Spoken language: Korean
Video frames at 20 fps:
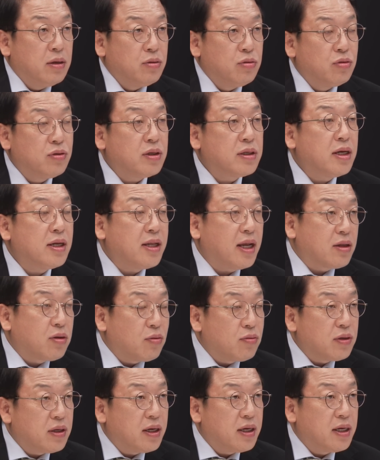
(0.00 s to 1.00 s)
윤석열
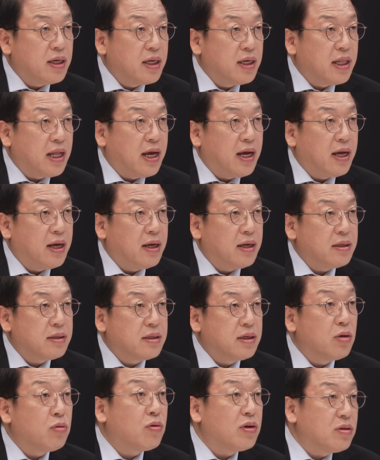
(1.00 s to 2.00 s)
대통령이나
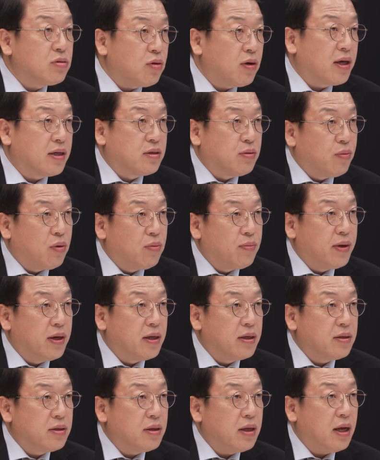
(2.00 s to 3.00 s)
정권 쪽에서
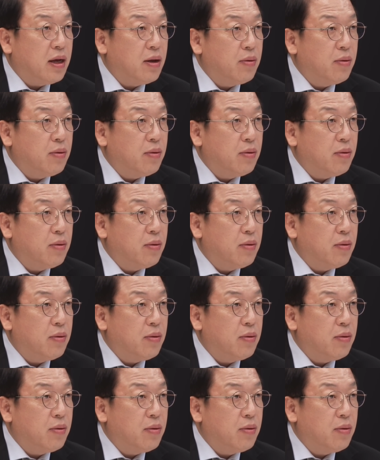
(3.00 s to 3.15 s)
보면